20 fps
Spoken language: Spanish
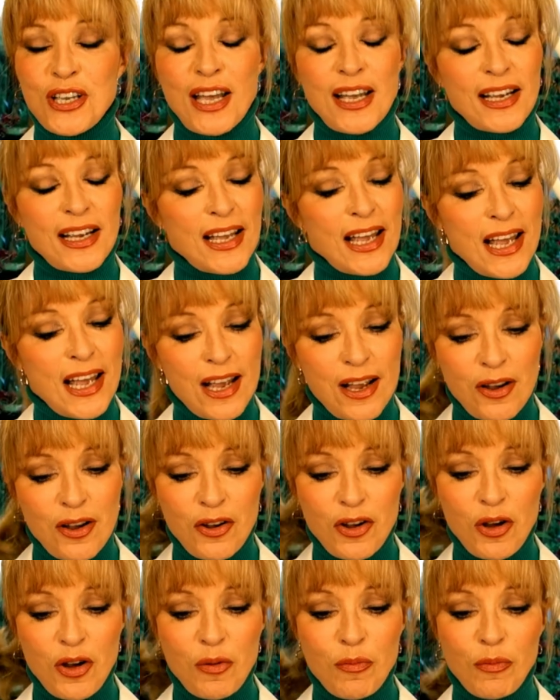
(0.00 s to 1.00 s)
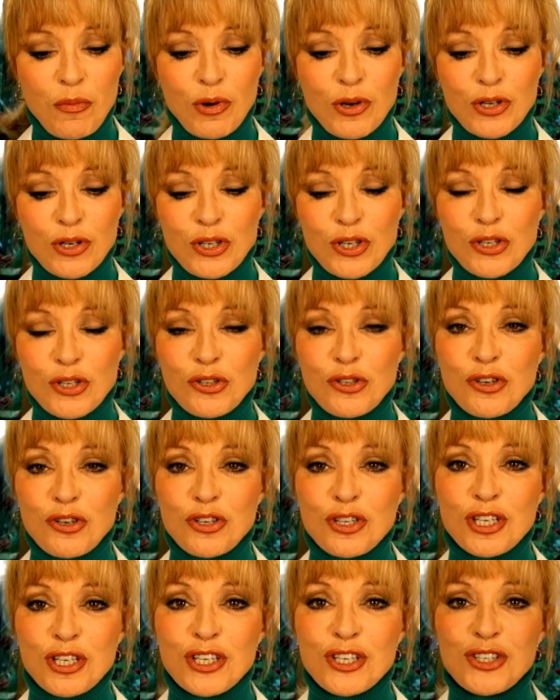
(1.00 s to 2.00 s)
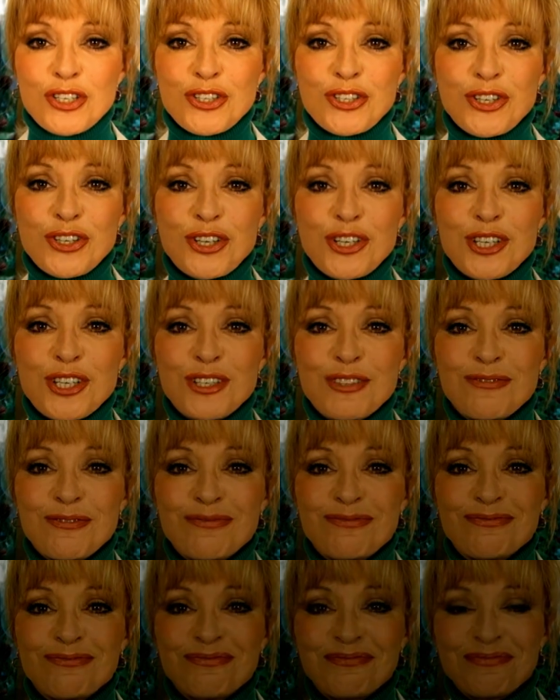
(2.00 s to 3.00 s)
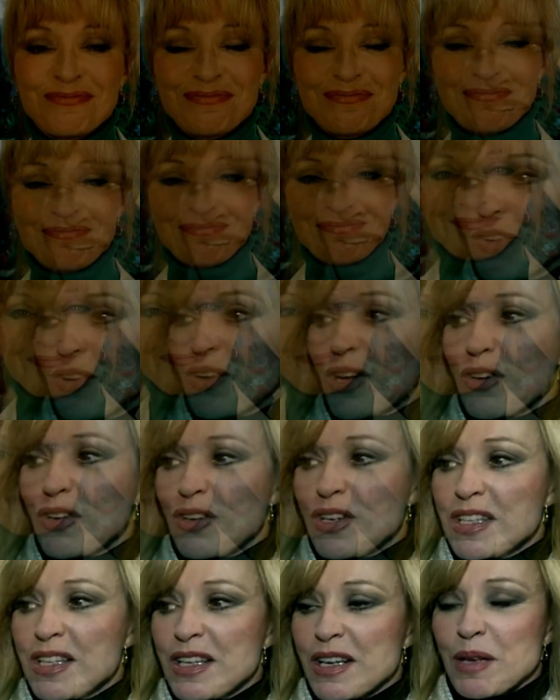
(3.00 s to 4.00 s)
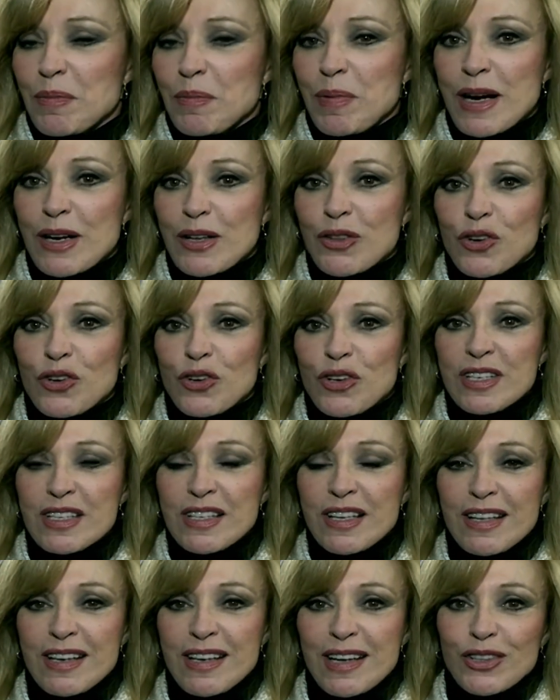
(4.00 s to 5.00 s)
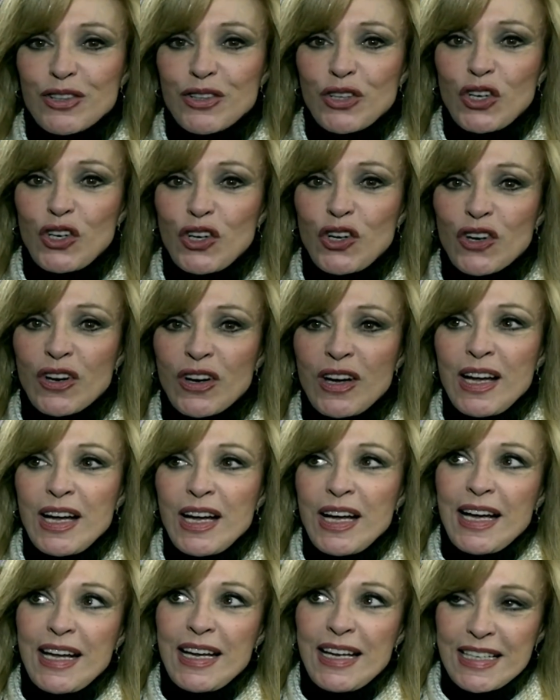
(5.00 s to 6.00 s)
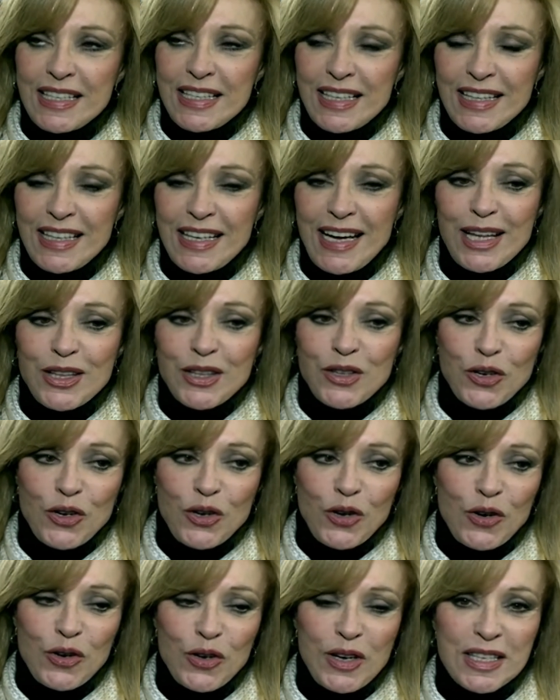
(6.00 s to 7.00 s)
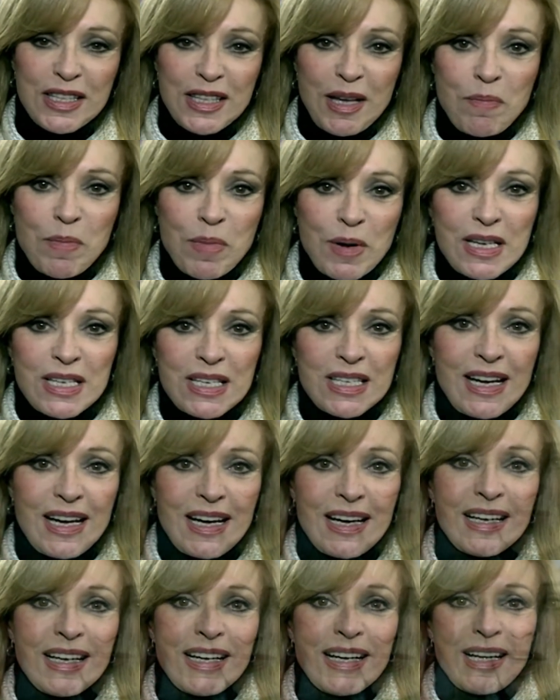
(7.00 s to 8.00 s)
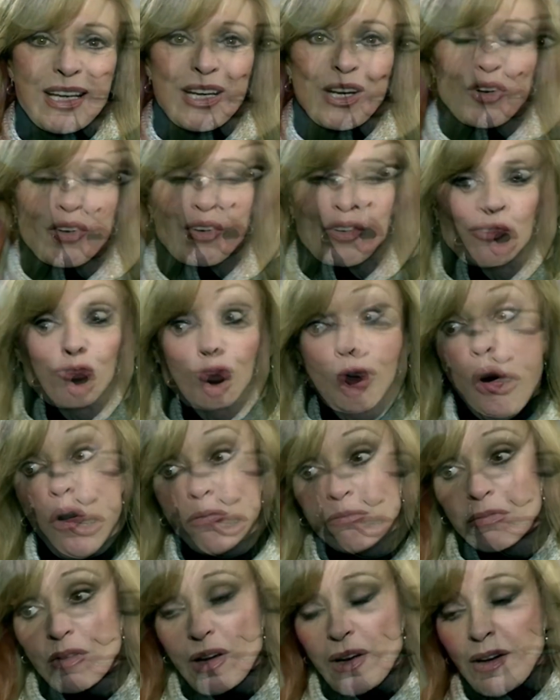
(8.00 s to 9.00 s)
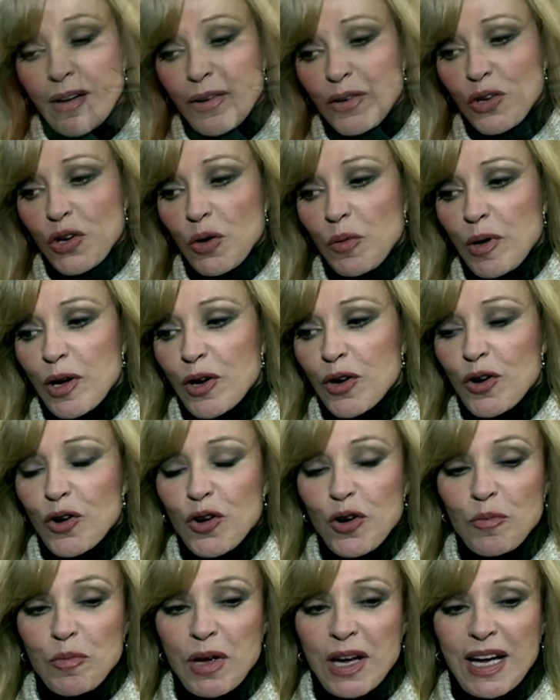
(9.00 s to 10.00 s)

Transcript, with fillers: Desde la Unión de Actores y Actrices de España, se expresaron condolencias y agradecimientos hacia la talentosa artista, destacando su contribución al mundo del espectáculo.